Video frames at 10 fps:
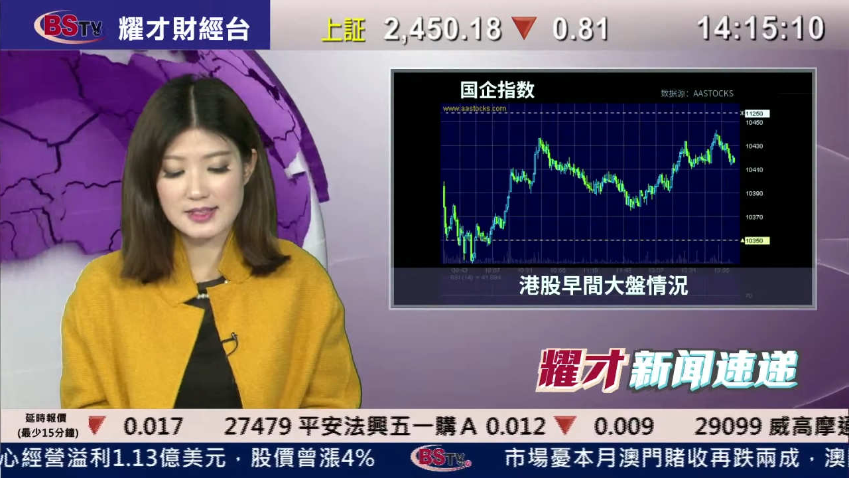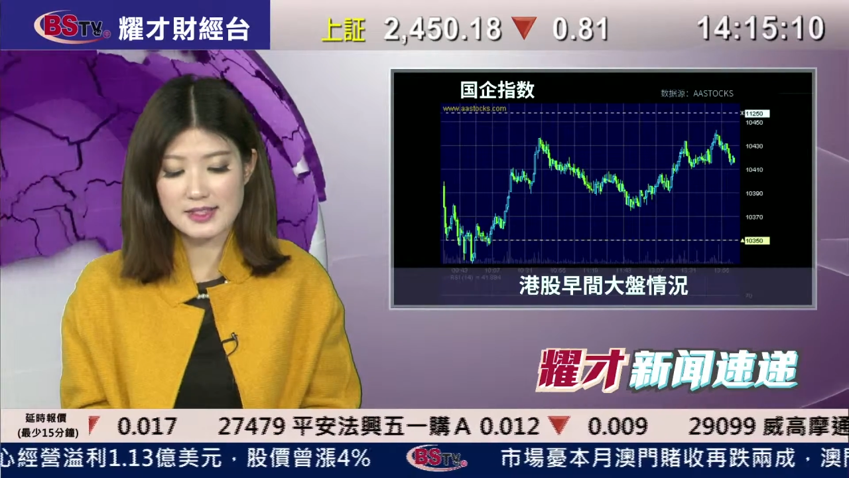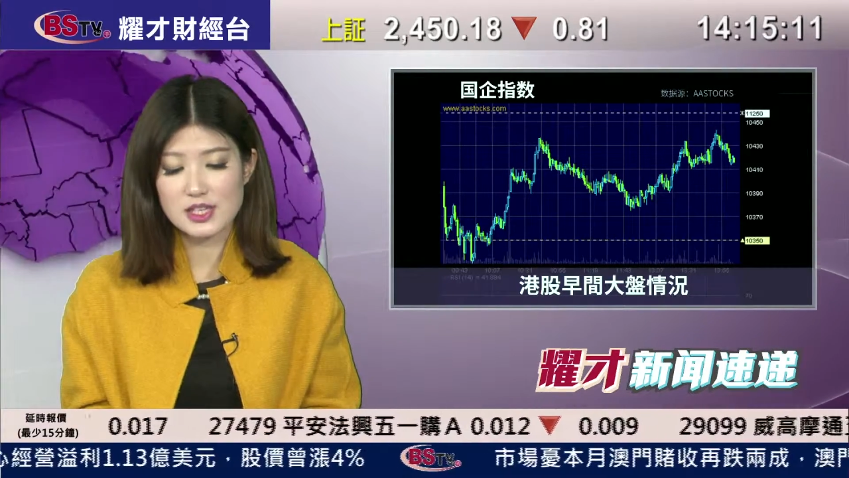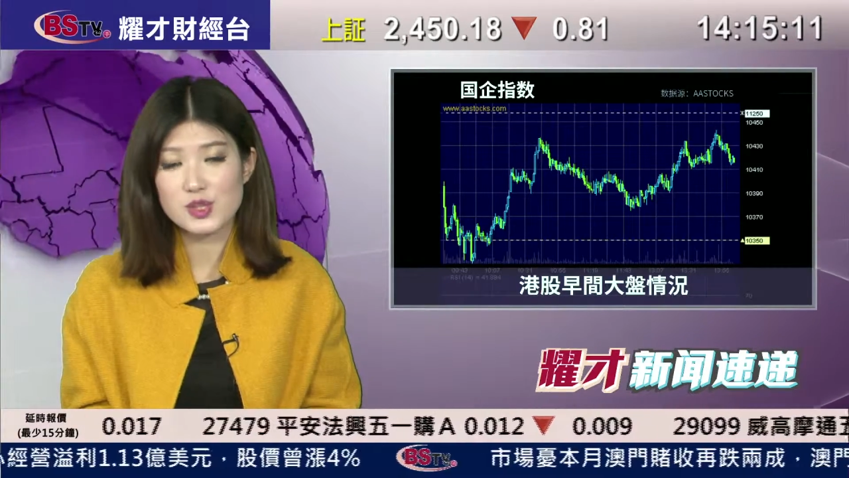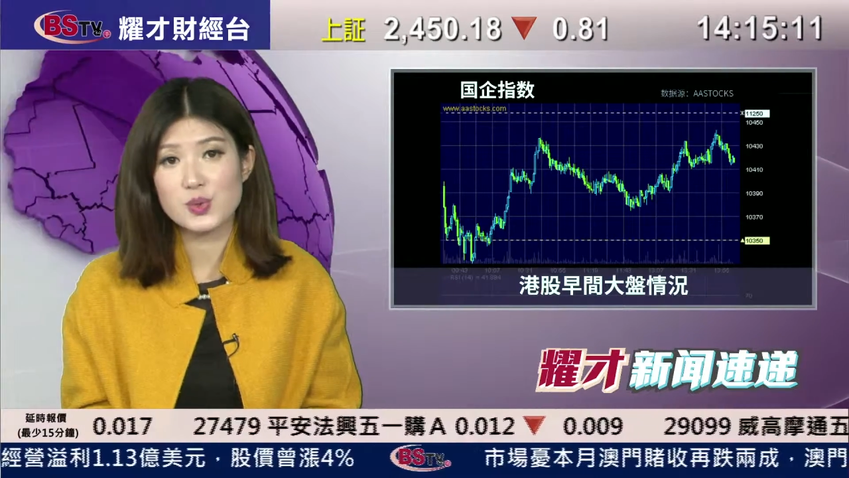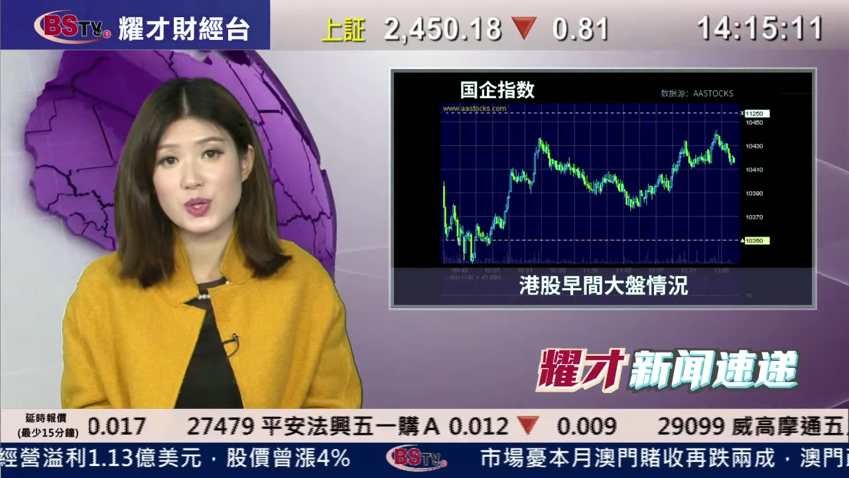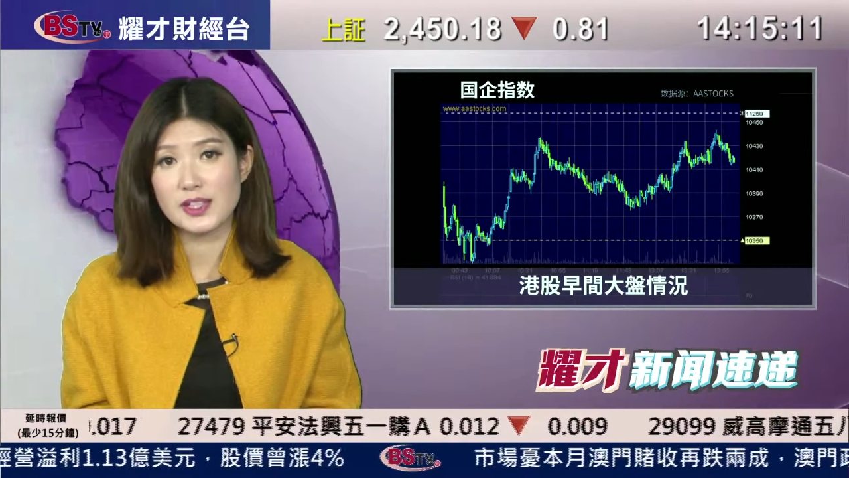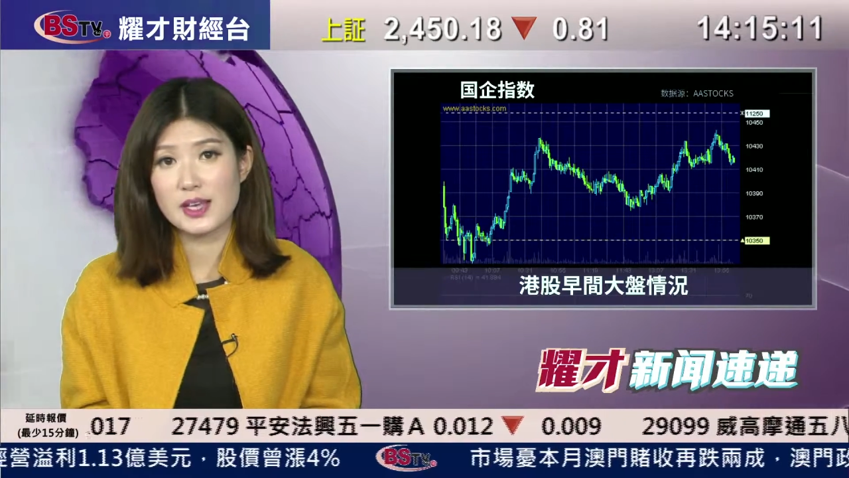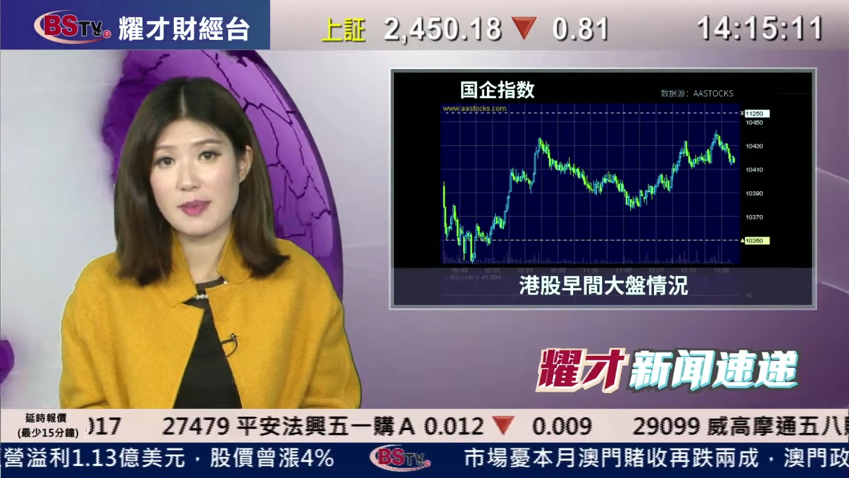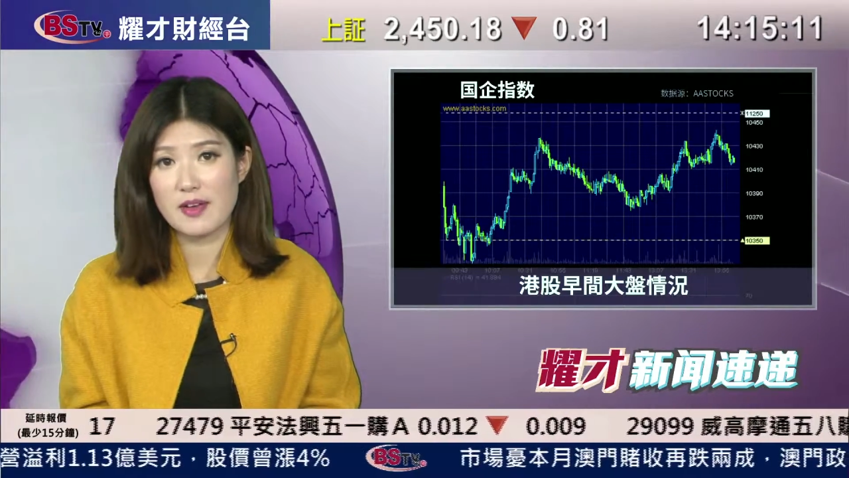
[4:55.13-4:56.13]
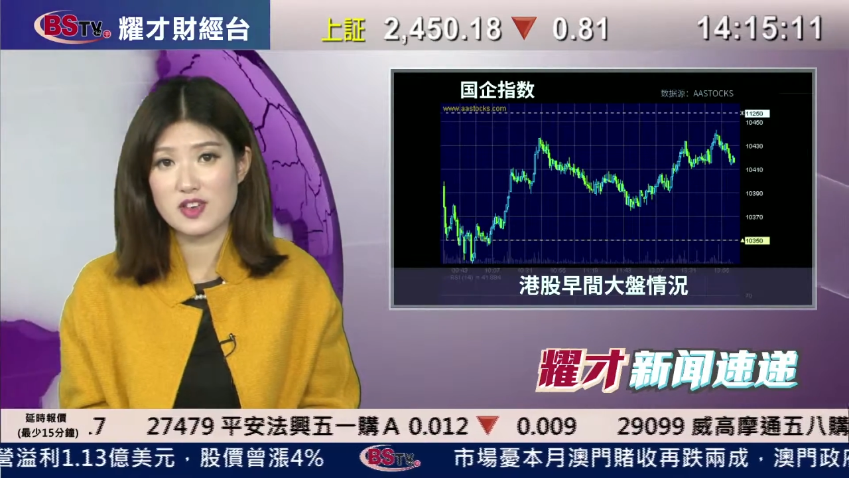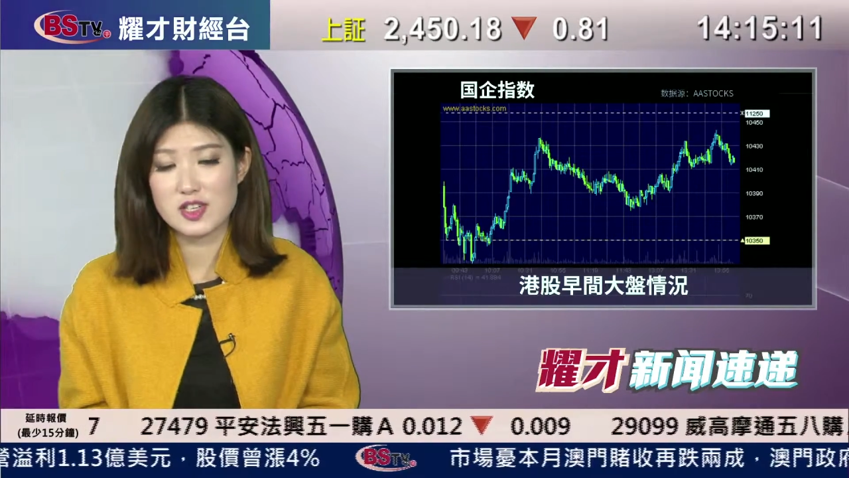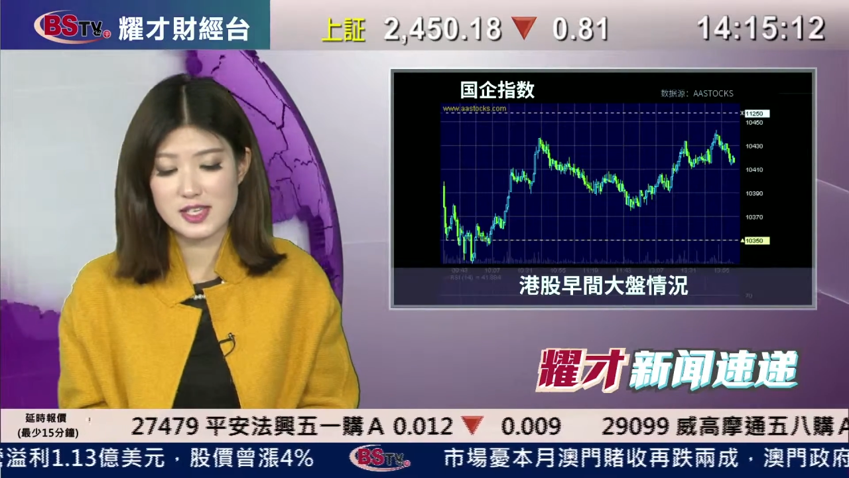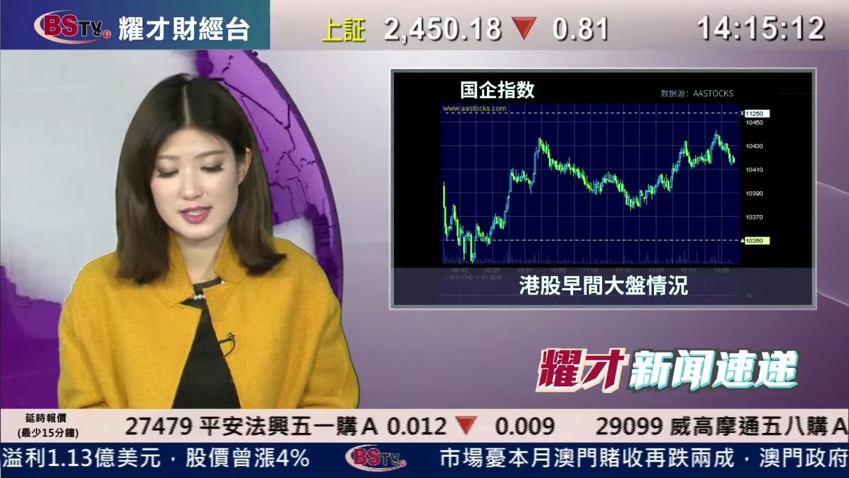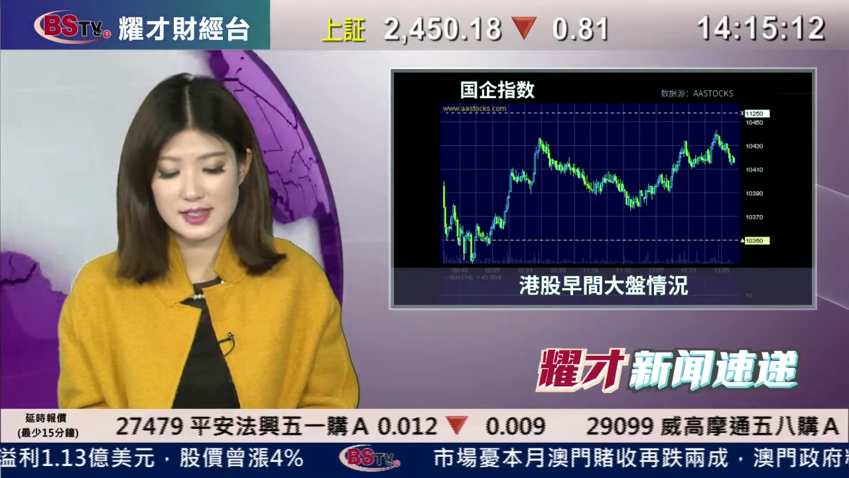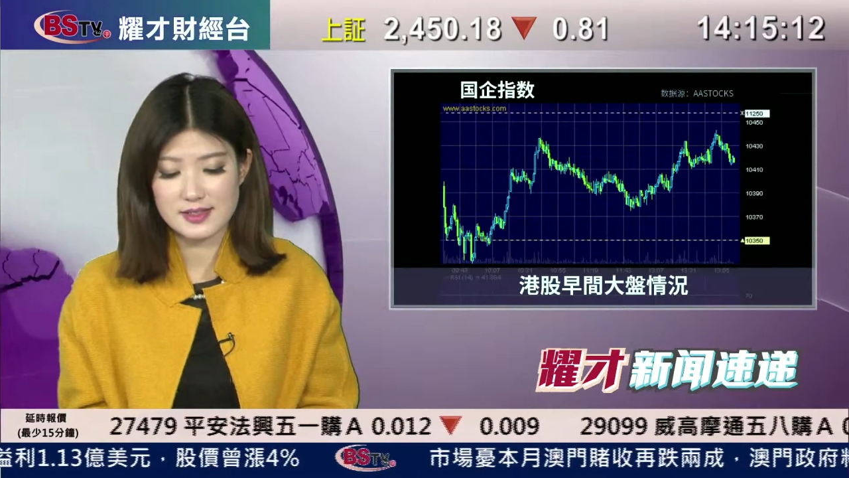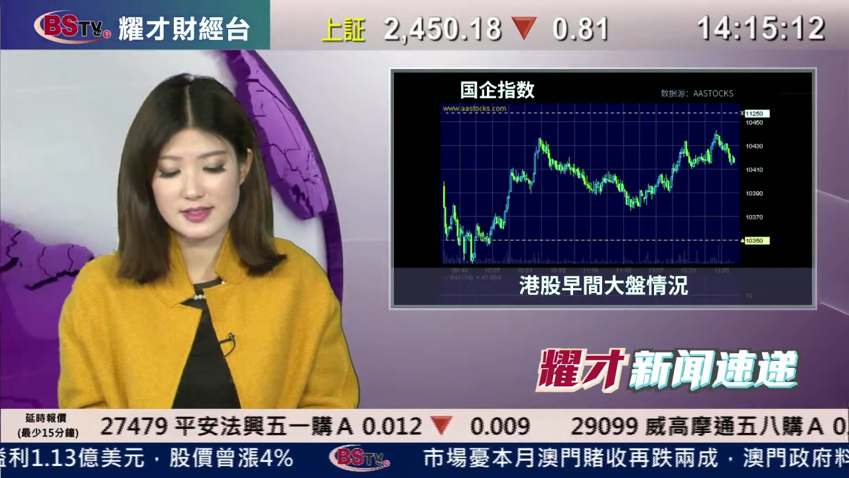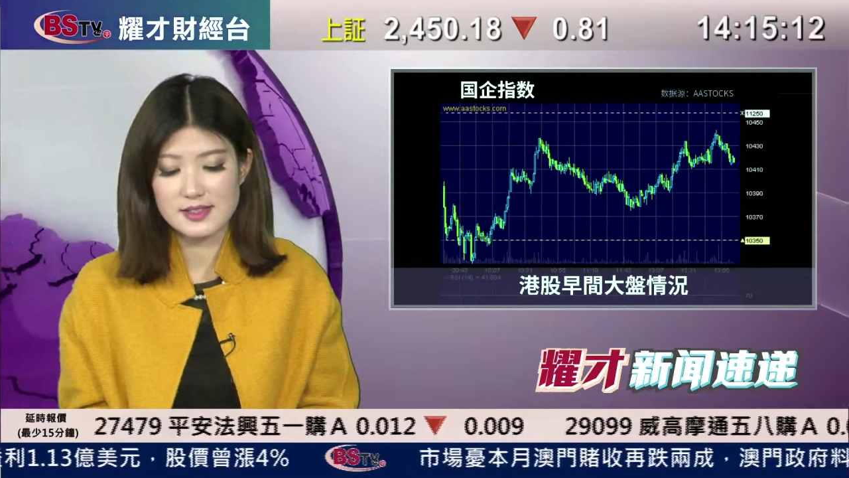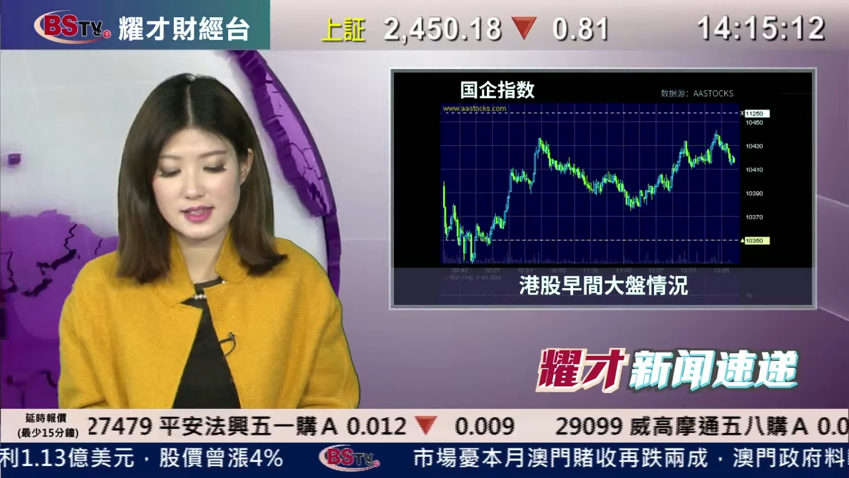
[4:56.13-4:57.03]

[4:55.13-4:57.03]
金沙中国跌百分之一点四，